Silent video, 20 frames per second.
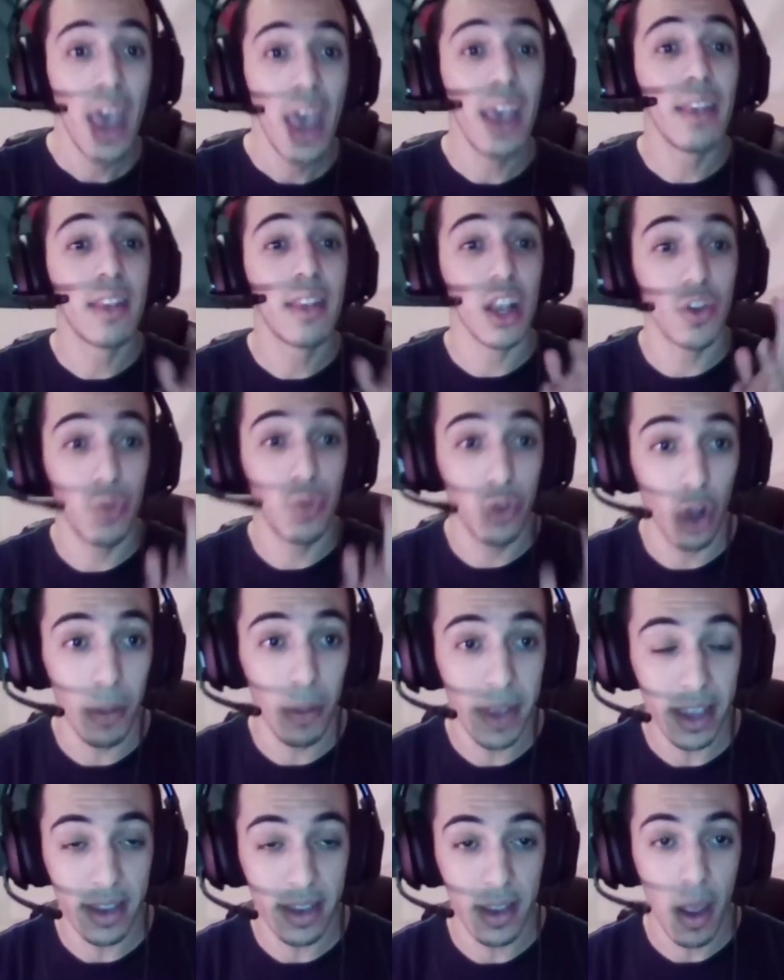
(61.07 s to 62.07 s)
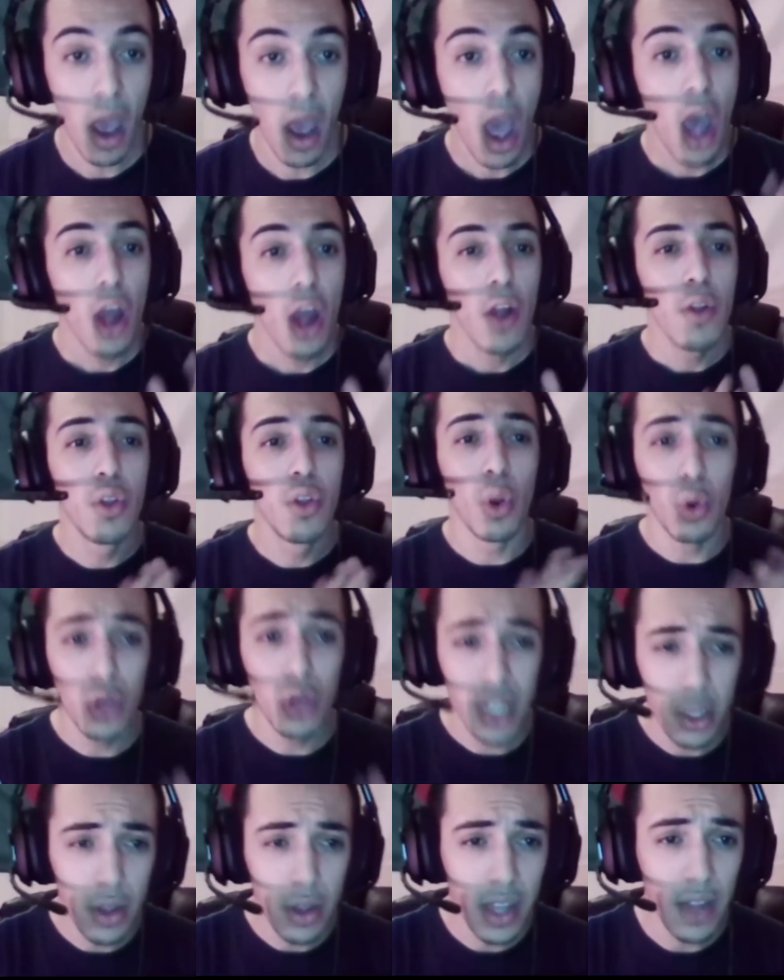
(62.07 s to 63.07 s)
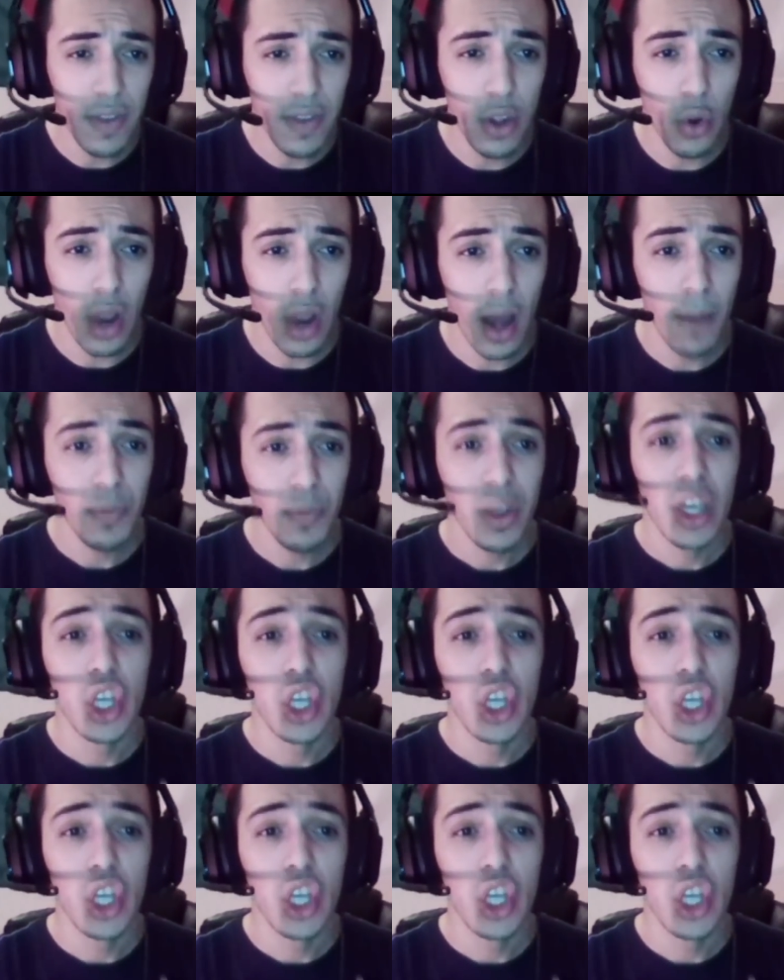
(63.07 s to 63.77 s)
et ça, je vous en remercie. Dans le titre de cette vidéo-là,